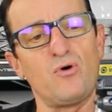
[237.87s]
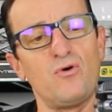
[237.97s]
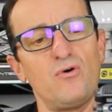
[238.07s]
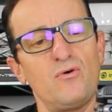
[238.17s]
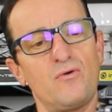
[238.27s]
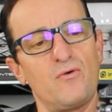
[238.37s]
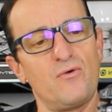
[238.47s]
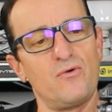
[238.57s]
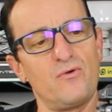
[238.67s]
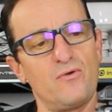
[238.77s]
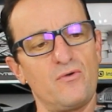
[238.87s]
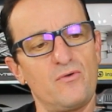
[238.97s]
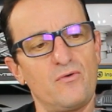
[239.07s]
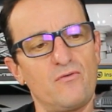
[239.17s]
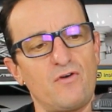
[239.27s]
Pro,
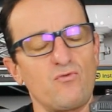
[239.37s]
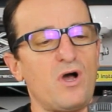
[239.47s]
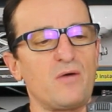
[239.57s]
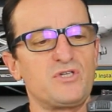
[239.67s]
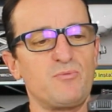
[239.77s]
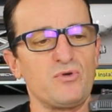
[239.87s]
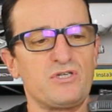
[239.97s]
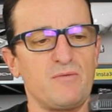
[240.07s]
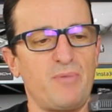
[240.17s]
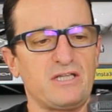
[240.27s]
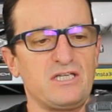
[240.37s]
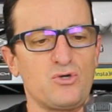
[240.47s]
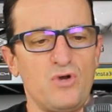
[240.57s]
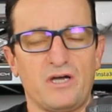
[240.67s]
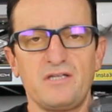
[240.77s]
euh, on va voir un petit ses
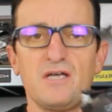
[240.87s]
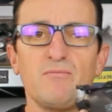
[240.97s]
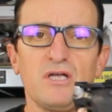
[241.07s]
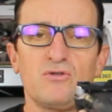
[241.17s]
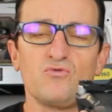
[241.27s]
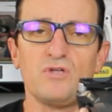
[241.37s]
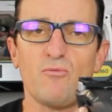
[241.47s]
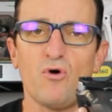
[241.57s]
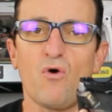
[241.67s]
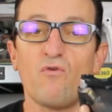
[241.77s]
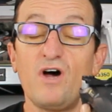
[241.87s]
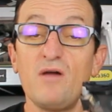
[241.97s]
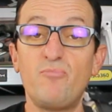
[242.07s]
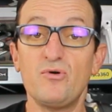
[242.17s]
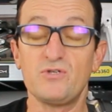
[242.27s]
particularités, mais tout d'abord, on va
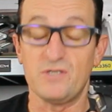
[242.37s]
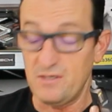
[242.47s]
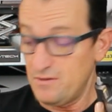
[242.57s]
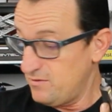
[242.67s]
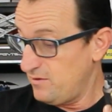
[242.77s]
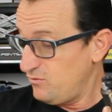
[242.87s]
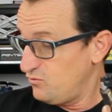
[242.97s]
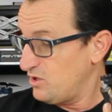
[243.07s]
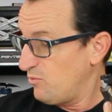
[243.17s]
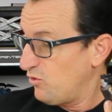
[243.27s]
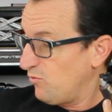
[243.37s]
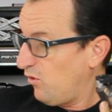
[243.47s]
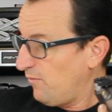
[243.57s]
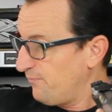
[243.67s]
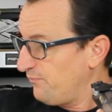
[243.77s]
le peser, hein, tout
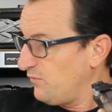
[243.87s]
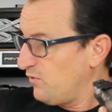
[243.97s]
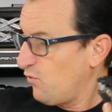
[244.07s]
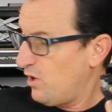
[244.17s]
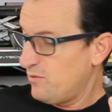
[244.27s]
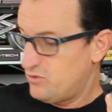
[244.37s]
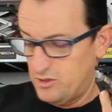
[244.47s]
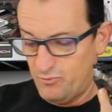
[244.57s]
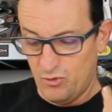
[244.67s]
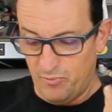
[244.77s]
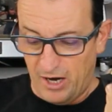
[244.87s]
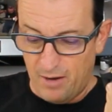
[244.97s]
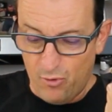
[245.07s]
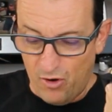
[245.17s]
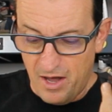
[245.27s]
simplement voir un petit peu par
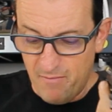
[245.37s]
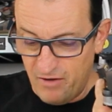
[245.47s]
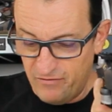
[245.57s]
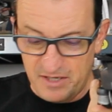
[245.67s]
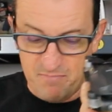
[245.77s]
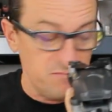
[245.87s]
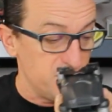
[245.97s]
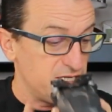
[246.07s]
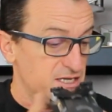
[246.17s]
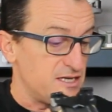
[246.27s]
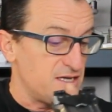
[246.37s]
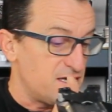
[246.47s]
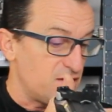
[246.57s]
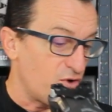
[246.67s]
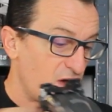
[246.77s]
rapport à un Mavic Mini
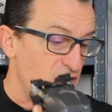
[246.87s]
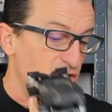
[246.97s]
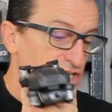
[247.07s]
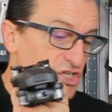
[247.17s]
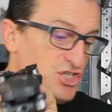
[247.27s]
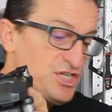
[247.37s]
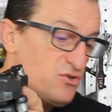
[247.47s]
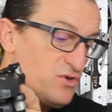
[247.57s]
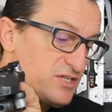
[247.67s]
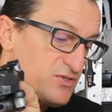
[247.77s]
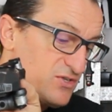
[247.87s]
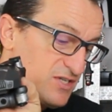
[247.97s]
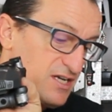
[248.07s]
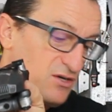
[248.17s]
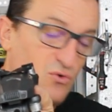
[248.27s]
et euh, un Ishin
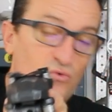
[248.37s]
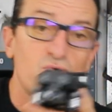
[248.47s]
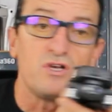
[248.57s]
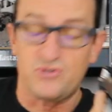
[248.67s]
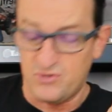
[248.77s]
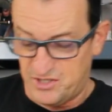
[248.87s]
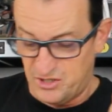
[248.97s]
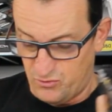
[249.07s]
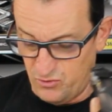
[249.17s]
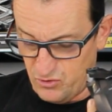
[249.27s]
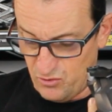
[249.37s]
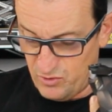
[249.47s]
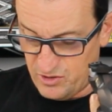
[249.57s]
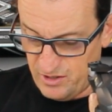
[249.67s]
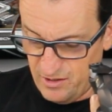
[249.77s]
X5 où il se situe
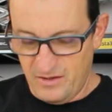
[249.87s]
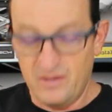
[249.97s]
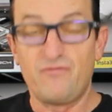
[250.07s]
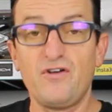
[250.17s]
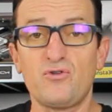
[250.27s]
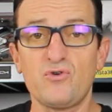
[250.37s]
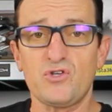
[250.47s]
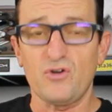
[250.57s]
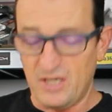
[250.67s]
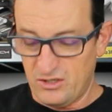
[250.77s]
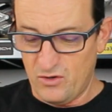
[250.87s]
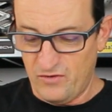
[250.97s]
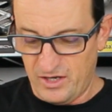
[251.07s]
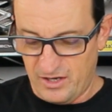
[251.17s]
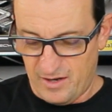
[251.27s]
celui-ci. Il fait
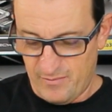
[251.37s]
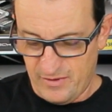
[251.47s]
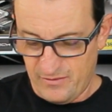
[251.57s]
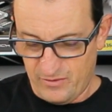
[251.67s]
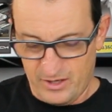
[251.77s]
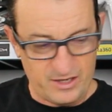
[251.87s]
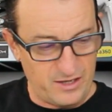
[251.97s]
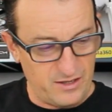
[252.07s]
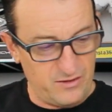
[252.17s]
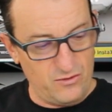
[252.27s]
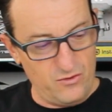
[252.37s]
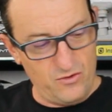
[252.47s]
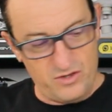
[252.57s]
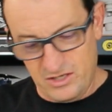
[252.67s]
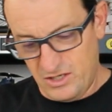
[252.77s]
280 grammes. Voilà. Le,
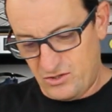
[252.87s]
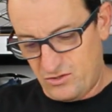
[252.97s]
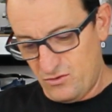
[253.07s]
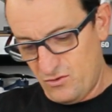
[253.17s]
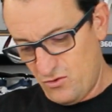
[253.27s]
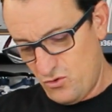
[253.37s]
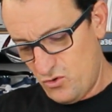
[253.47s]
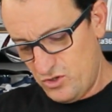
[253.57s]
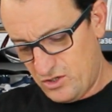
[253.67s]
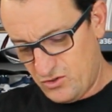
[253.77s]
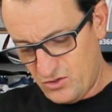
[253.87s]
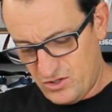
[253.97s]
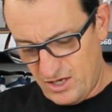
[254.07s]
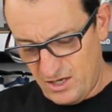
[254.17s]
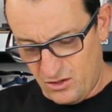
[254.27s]
X, le
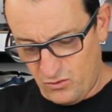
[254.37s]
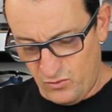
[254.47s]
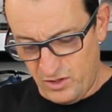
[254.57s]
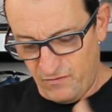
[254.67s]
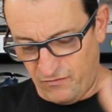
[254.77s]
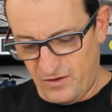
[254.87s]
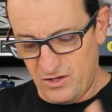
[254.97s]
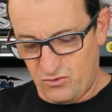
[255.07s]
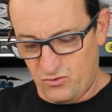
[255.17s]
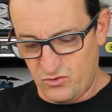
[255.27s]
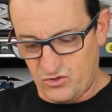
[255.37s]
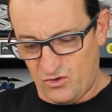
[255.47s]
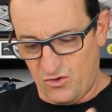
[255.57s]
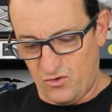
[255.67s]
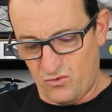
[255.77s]
EX5 lui fait
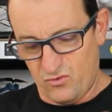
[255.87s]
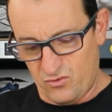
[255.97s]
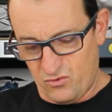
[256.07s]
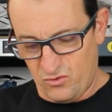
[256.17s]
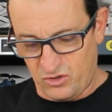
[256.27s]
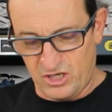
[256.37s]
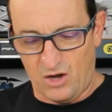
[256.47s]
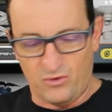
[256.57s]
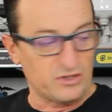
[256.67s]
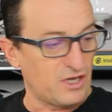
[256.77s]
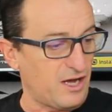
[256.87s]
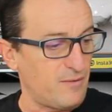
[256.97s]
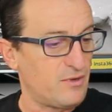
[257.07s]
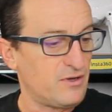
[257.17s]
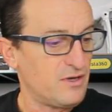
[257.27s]
240
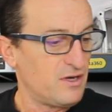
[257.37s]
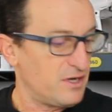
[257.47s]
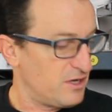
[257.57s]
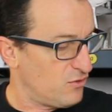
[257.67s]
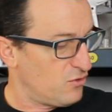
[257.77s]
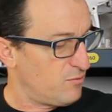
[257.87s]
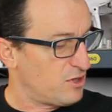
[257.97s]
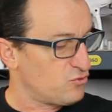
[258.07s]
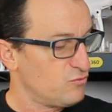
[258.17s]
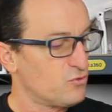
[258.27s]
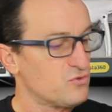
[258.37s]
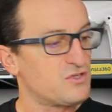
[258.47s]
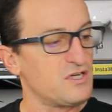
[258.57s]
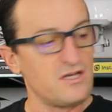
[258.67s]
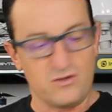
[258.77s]
grammes. Et euh, bah, tout le monde
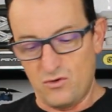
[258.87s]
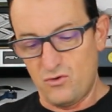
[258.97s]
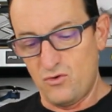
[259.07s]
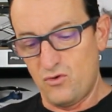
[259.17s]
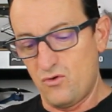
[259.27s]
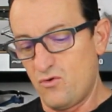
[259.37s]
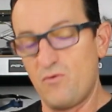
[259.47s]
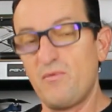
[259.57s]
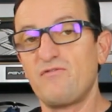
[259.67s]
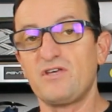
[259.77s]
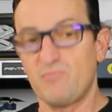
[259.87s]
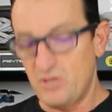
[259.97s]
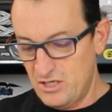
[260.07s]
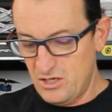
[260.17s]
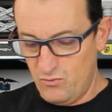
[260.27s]
sait que le Mavic
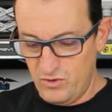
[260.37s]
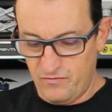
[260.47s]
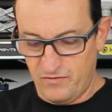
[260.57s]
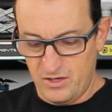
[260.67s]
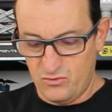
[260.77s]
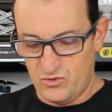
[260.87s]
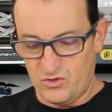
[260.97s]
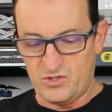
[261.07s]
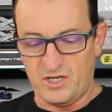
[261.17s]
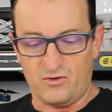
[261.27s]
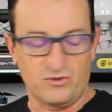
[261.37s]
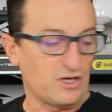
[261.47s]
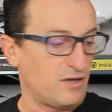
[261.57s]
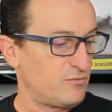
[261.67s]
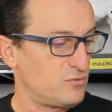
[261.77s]
Mini lui fait 250
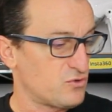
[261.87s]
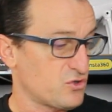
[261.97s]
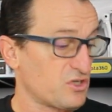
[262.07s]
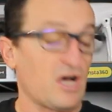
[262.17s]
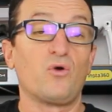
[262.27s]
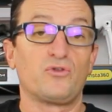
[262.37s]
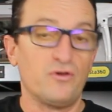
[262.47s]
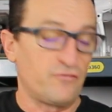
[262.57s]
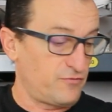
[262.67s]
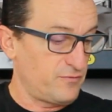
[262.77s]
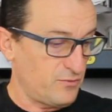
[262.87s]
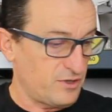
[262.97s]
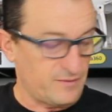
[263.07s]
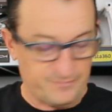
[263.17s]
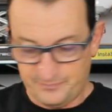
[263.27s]
grammes. 249.
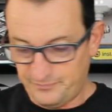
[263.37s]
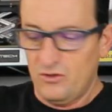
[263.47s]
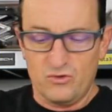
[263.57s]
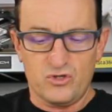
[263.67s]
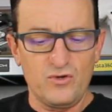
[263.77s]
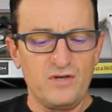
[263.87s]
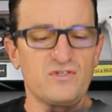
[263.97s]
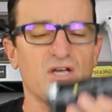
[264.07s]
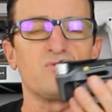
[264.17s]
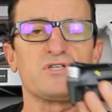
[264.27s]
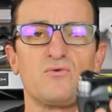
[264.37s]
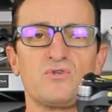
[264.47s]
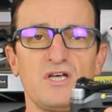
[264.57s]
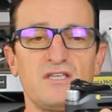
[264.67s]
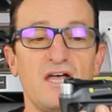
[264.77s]
Voilà. Donc ce
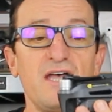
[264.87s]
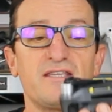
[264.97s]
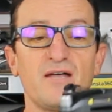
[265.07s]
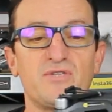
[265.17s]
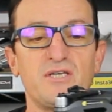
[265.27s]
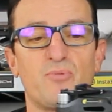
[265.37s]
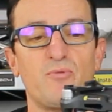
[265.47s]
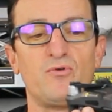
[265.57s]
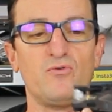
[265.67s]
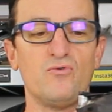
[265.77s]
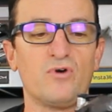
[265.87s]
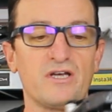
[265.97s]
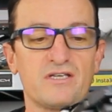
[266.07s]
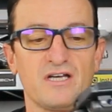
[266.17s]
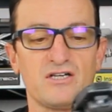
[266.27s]
F007 est un petit peu plus lourd
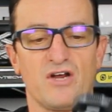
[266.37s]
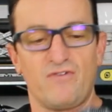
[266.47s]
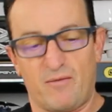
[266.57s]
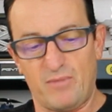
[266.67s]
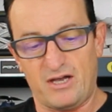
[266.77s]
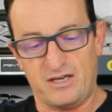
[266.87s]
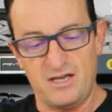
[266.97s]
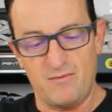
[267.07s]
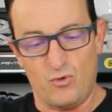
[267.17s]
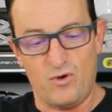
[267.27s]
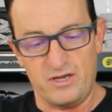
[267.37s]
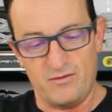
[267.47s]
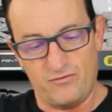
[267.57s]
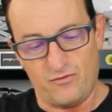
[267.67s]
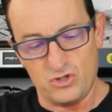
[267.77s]
et ça j'avais remarqué, bon et
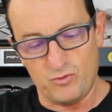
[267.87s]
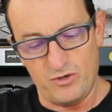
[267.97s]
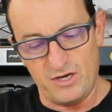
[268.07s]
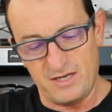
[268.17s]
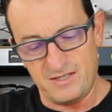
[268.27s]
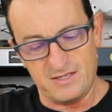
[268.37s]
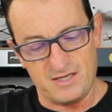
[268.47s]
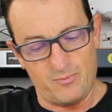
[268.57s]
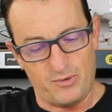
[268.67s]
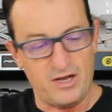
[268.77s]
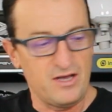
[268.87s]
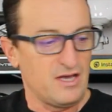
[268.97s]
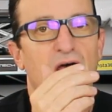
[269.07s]
euh, franchement il est assez sympa.